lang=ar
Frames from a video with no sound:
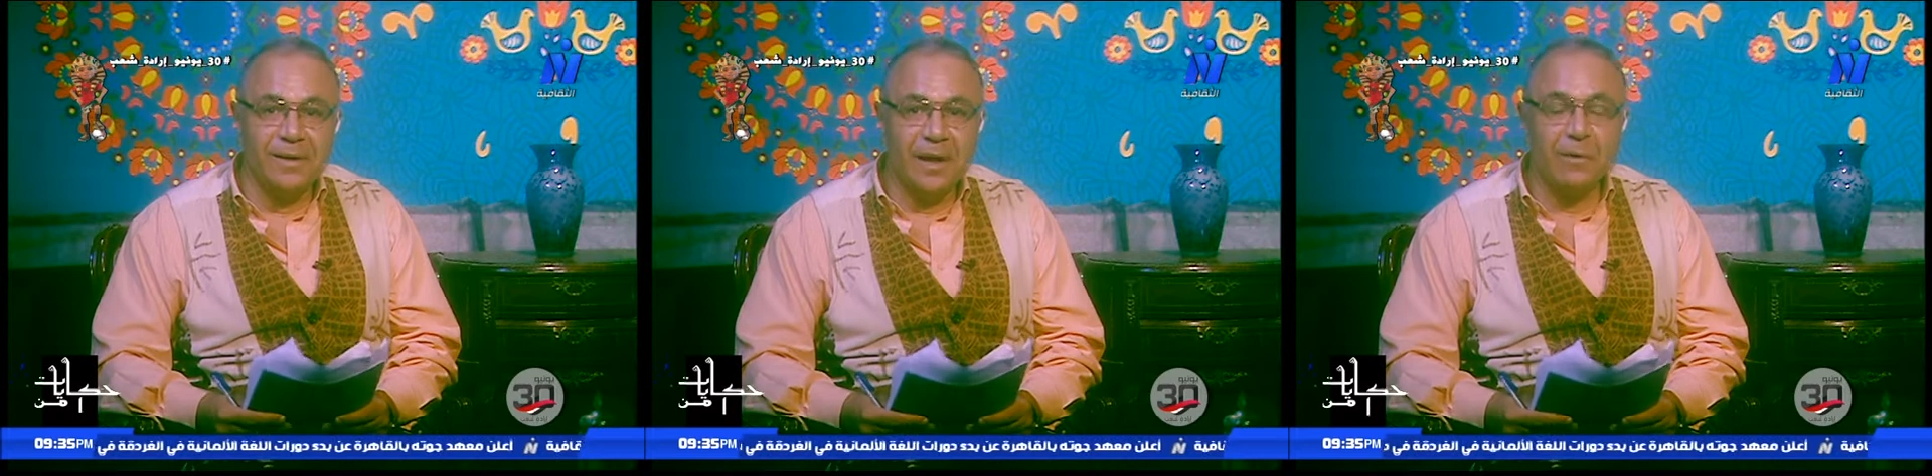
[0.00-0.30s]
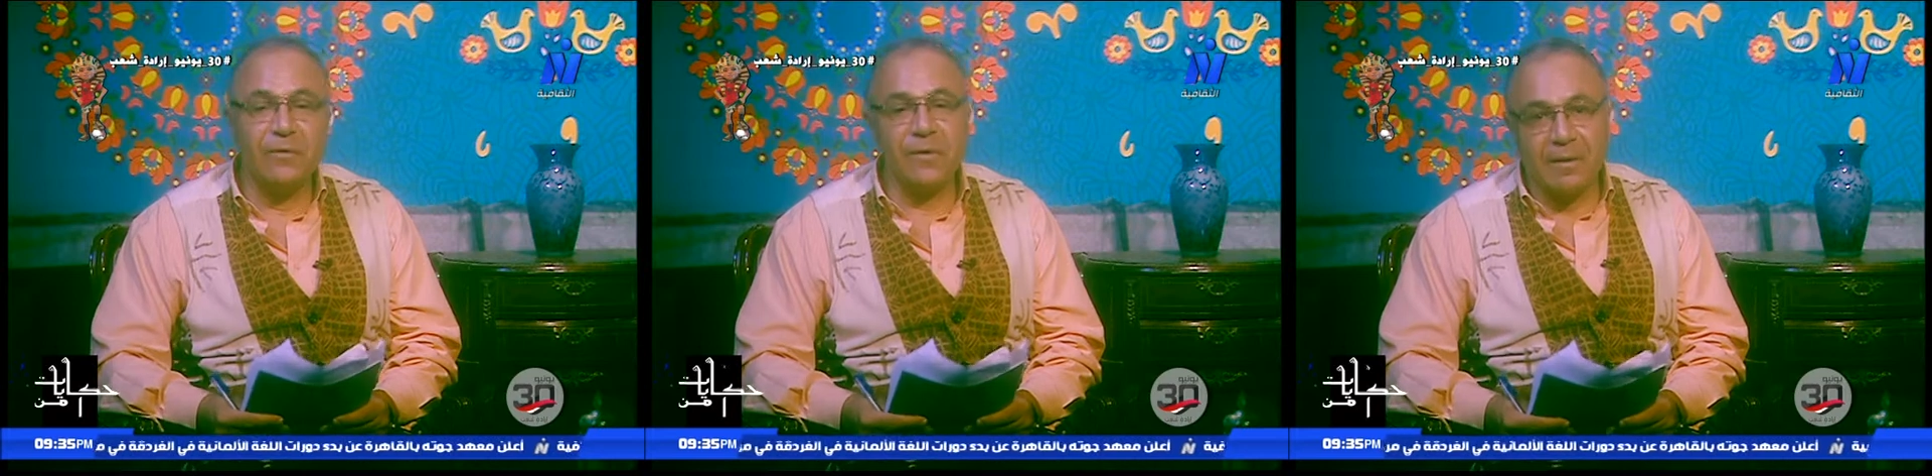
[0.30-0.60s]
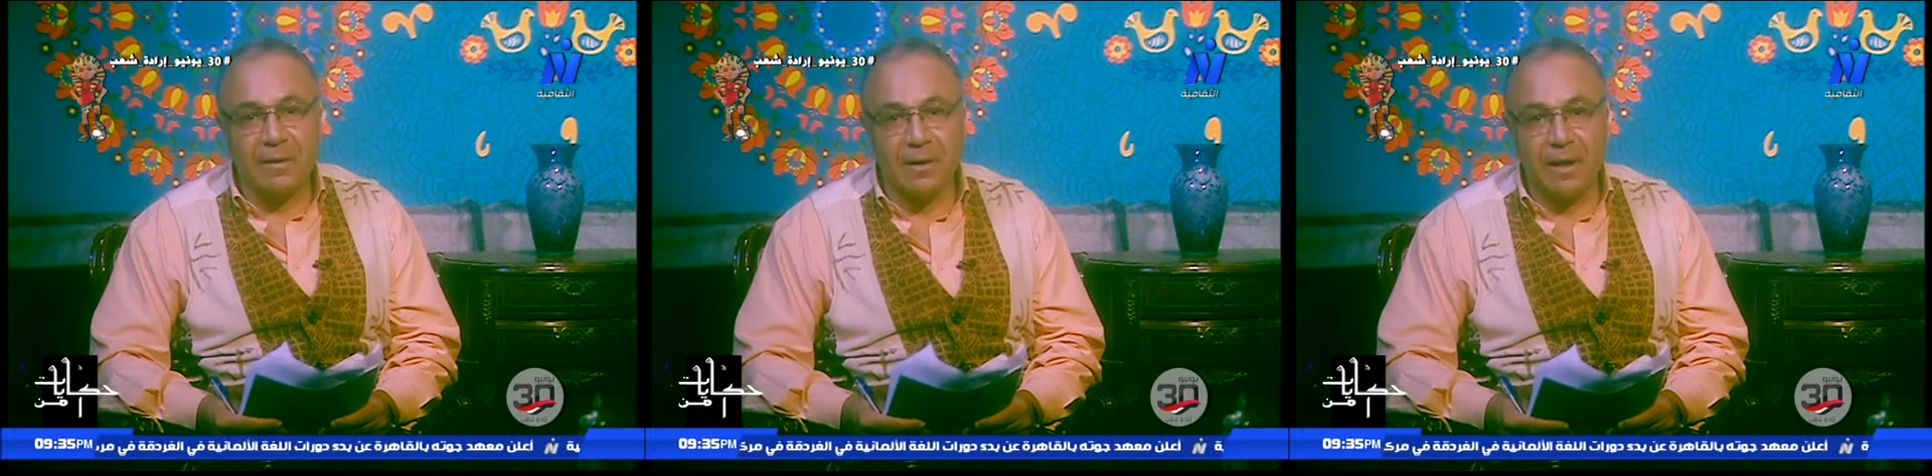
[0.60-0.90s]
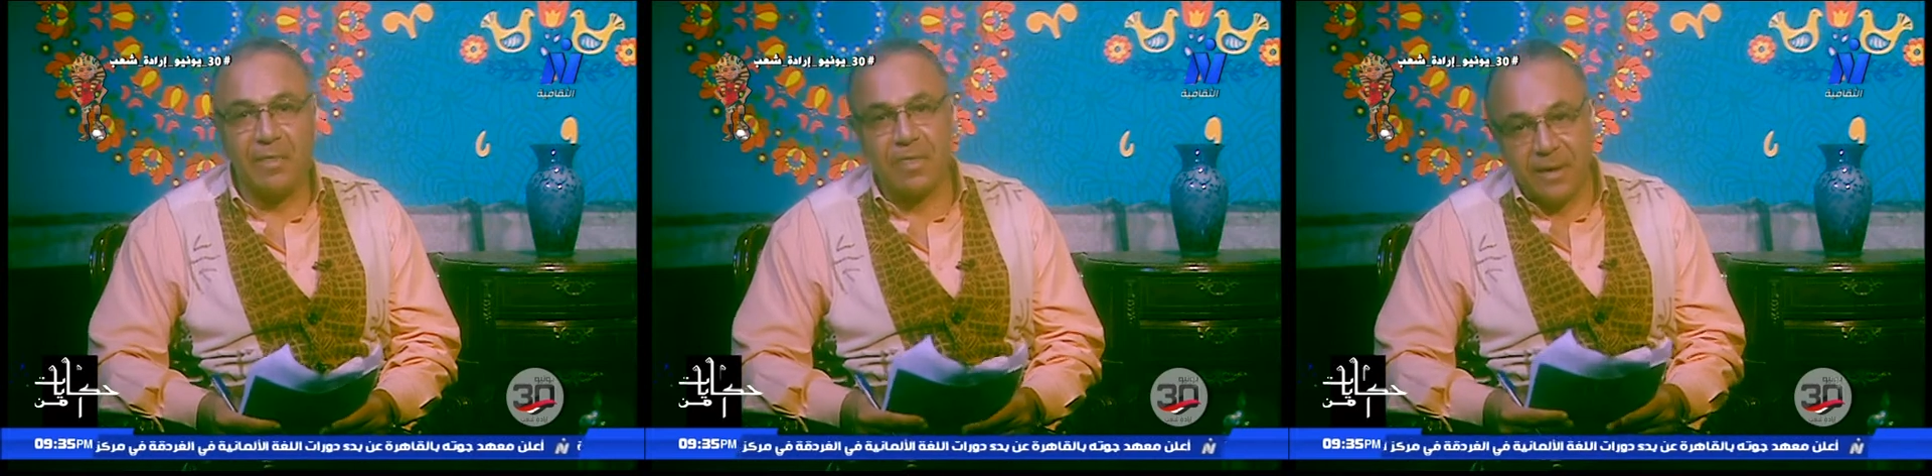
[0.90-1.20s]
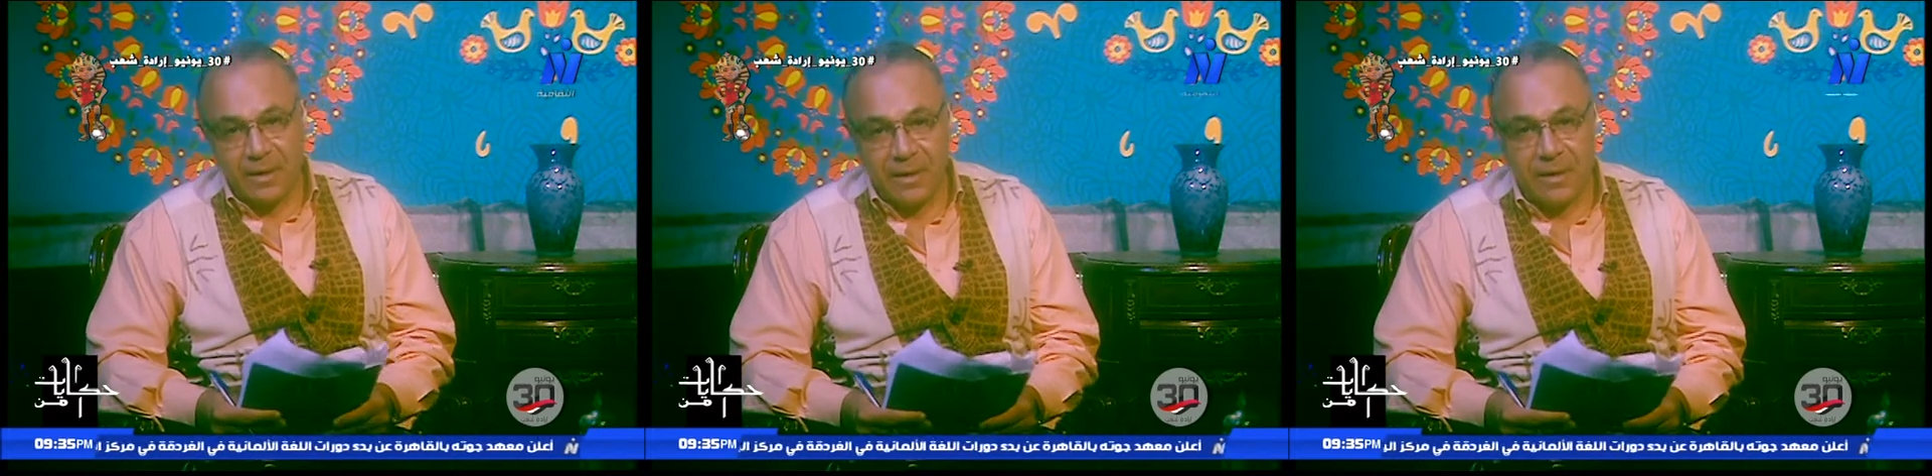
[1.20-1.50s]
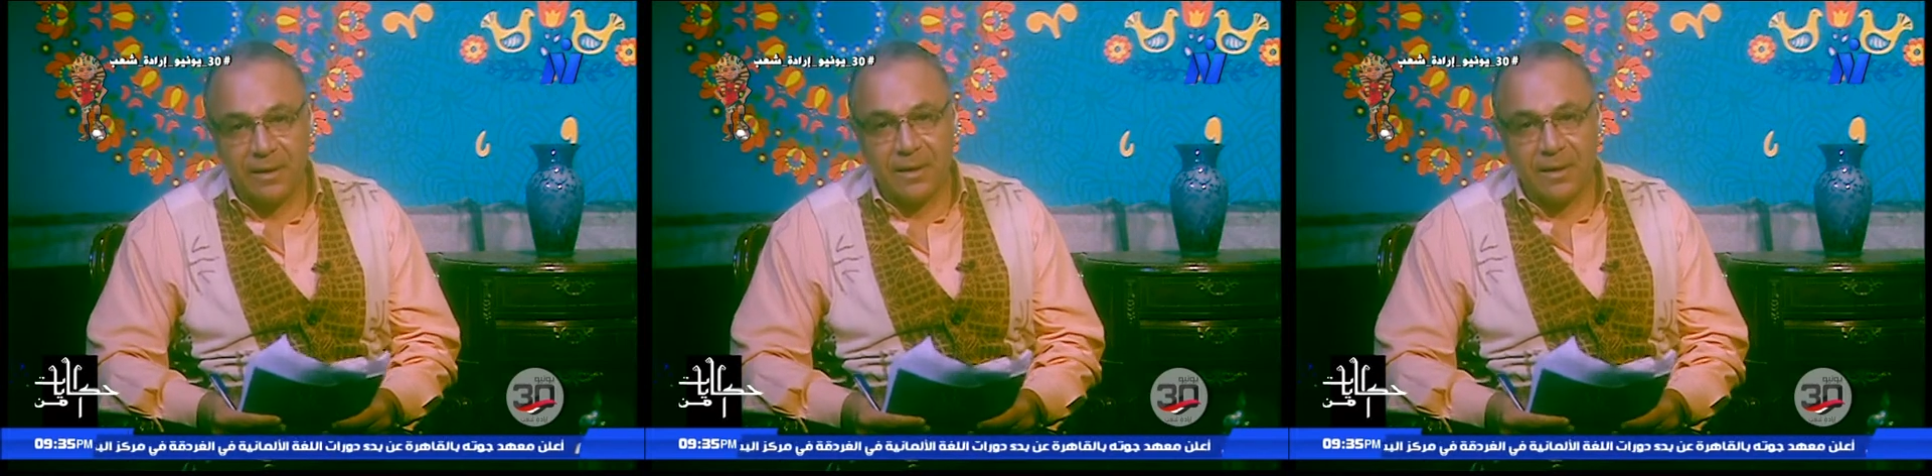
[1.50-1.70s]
الفقرة الثانية